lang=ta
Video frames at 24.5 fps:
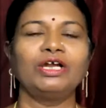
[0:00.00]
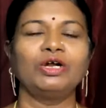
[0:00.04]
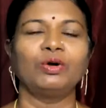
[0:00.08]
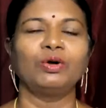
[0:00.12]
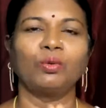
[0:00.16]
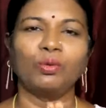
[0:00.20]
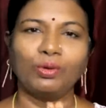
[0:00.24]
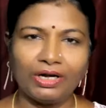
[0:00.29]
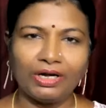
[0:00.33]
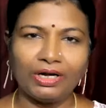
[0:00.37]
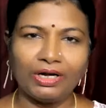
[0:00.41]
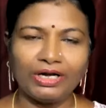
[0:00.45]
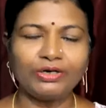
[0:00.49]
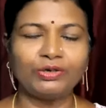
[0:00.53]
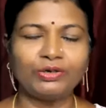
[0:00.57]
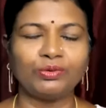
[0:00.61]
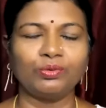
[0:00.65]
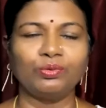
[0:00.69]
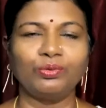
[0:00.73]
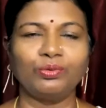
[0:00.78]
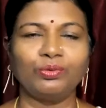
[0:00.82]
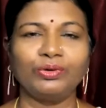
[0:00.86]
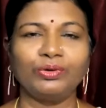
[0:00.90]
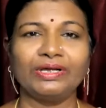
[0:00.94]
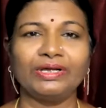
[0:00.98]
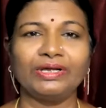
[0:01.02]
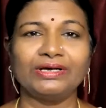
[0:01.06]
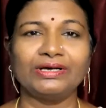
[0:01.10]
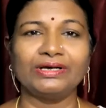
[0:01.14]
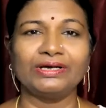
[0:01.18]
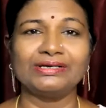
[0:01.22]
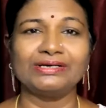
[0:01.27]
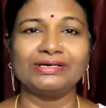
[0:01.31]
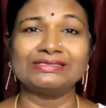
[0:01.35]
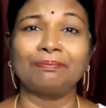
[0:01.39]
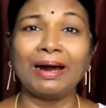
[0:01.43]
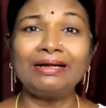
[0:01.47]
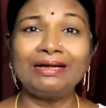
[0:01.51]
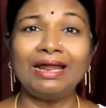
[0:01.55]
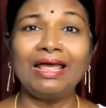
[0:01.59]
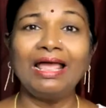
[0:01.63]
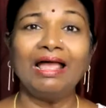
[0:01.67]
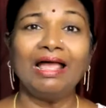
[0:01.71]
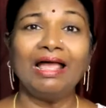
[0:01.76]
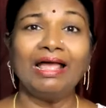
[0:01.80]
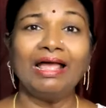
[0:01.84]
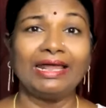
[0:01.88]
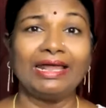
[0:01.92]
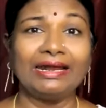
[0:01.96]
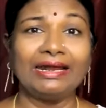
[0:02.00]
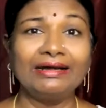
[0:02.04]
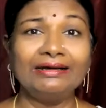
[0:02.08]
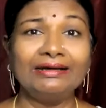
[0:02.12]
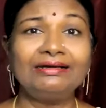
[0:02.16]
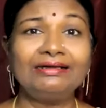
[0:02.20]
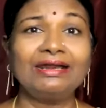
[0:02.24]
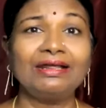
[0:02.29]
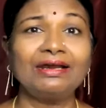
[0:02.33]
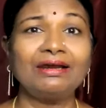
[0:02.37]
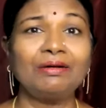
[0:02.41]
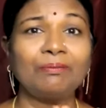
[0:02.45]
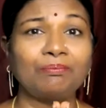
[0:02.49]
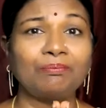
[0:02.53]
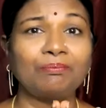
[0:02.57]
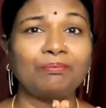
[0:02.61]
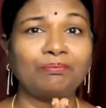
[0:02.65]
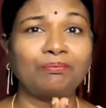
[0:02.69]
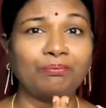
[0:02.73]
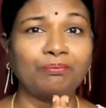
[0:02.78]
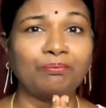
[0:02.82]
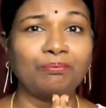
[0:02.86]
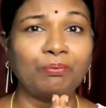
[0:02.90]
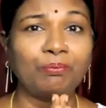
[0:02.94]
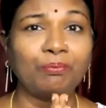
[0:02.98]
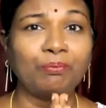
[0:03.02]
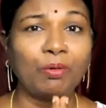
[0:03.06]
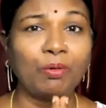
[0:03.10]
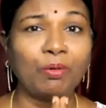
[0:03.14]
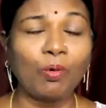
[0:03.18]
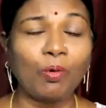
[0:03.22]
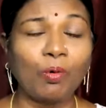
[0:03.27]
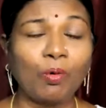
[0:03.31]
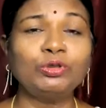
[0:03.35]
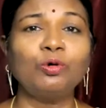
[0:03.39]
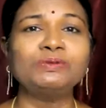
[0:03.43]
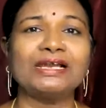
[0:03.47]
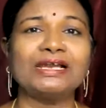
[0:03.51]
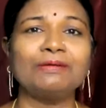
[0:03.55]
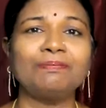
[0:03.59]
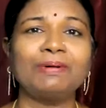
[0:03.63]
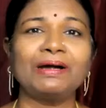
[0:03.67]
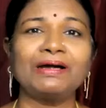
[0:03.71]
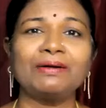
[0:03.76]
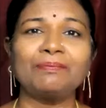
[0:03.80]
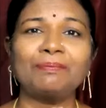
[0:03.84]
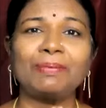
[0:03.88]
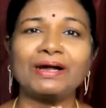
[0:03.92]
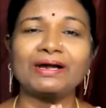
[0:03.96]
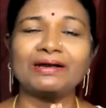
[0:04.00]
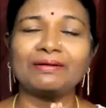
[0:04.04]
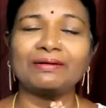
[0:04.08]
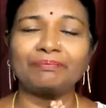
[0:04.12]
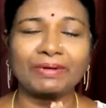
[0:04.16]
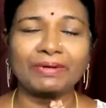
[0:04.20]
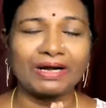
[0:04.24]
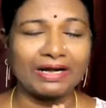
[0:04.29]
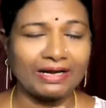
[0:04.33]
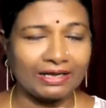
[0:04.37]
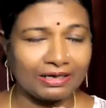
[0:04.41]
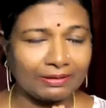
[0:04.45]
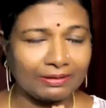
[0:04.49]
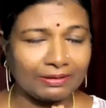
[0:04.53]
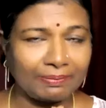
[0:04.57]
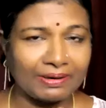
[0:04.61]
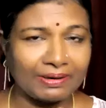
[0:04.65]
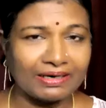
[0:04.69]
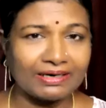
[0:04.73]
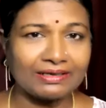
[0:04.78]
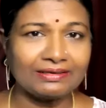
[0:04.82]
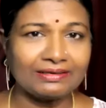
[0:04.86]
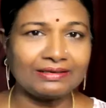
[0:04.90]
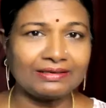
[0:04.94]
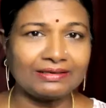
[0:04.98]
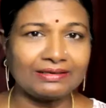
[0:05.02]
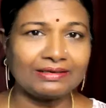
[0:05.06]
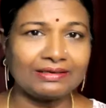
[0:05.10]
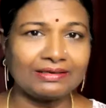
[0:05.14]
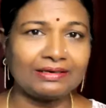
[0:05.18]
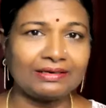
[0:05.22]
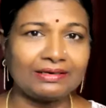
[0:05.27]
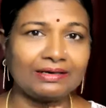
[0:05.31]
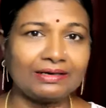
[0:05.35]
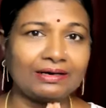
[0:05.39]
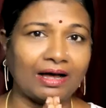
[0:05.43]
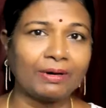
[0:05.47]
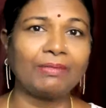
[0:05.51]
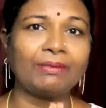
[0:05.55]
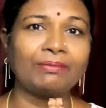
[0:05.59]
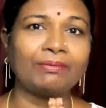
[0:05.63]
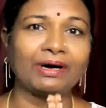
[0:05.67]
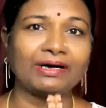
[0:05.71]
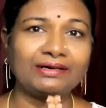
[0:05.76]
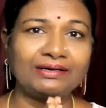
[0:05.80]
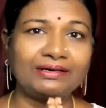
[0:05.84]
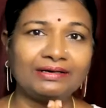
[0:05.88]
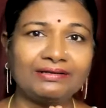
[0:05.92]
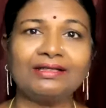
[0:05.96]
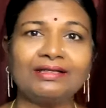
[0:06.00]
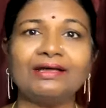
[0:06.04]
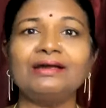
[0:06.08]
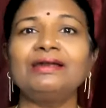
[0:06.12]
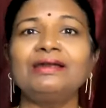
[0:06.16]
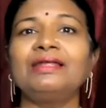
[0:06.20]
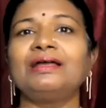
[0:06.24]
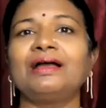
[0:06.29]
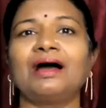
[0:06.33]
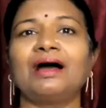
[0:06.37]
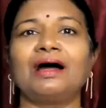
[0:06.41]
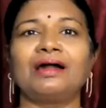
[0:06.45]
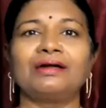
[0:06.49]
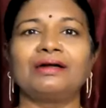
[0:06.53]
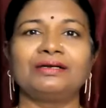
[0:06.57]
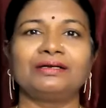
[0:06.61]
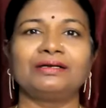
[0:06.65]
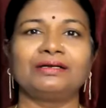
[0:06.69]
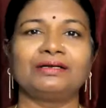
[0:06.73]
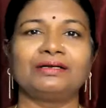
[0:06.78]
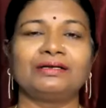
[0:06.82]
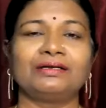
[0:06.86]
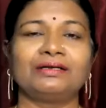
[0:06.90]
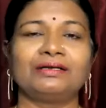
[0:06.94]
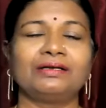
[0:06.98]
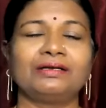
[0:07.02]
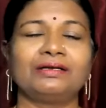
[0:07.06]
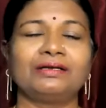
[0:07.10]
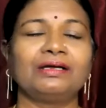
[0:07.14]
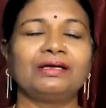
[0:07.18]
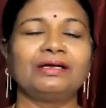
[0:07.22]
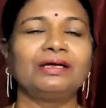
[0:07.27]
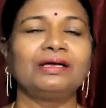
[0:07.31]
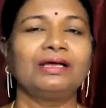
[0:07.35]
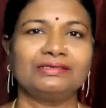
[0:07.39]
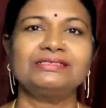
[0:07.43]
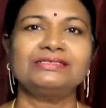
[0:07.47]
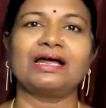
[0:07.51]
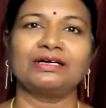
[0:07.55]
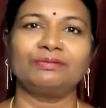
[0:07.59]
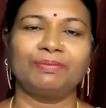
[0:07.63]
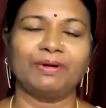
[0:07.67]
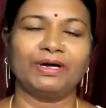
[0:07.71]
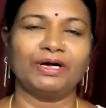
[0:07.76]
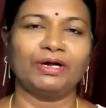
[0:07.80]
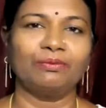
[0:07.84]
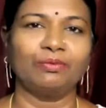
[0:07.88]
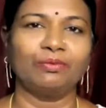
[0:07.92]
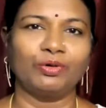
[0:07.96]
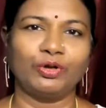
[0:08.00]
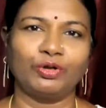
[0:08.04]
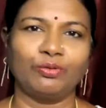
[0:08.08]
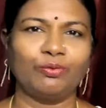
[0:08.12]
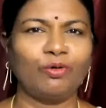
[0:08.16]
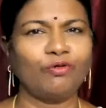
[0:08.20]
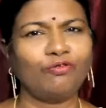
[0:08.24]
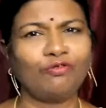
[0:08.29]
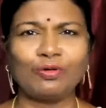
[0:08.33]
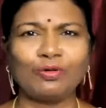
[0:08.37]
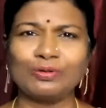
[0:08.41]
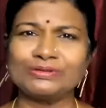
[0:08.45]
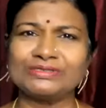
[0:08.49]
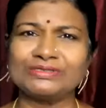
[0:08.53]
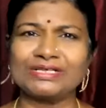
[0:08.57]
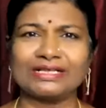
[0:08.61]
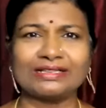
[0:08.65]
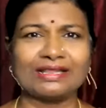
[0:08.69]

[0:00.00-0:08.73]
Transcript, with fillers: ஒன்லி டூ இயர்ஸ் பட் இன்டர் போத் குரூப்ஸ் கிளியர் பண் பண் கிளியர் பண்ணதுக்கு அப்புறமா மட்டும்தான் நீங்க ஆர்டிகல் ஸ்டார்ட் பண்ண முடியும் ஆஃப்கோர்ஸ் அந்த